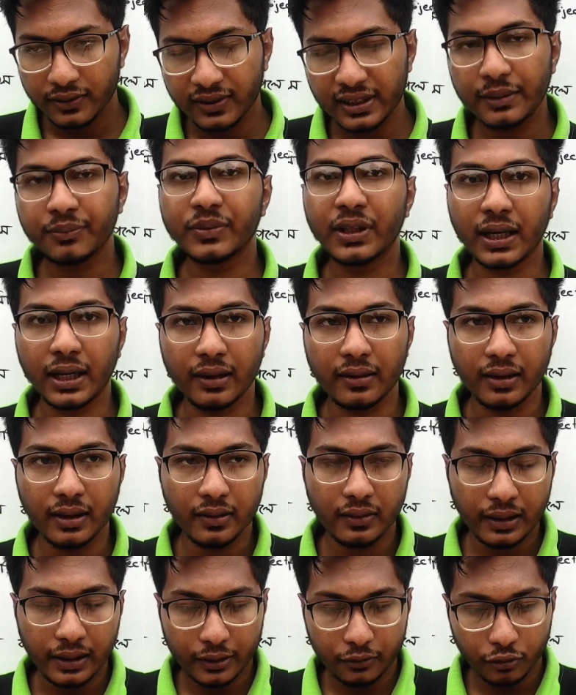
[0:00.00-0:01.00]
সেফ থাকা যায়
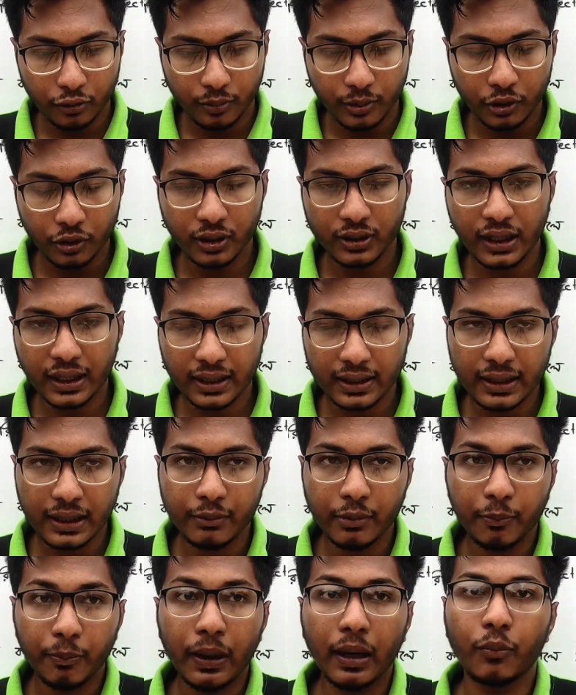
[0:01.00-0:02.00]
যে এতর ভিতরে থাকলে
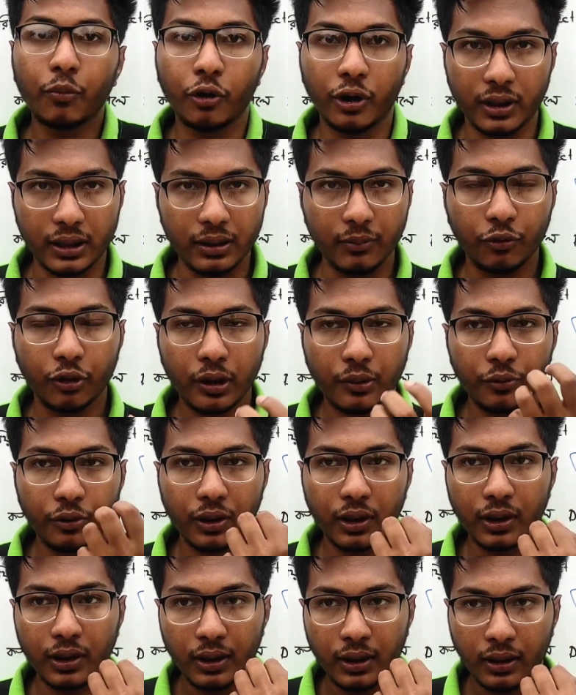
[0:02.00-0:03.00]
আমি পাবো আর কি
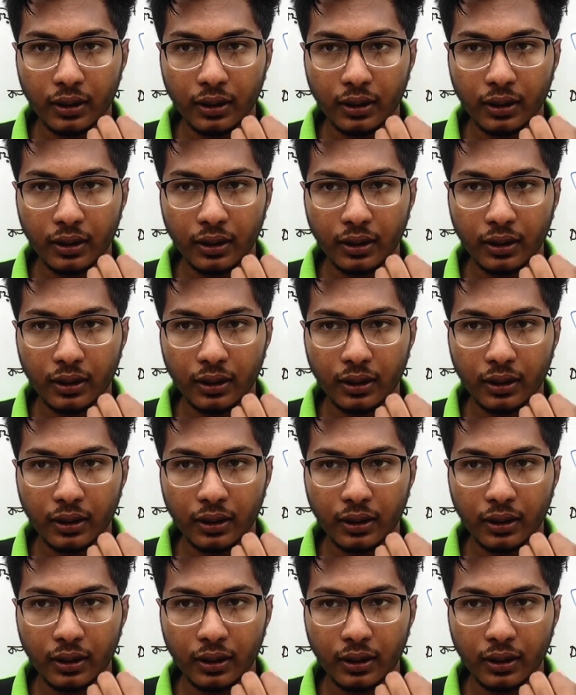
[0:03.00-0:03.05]
মোটামুটি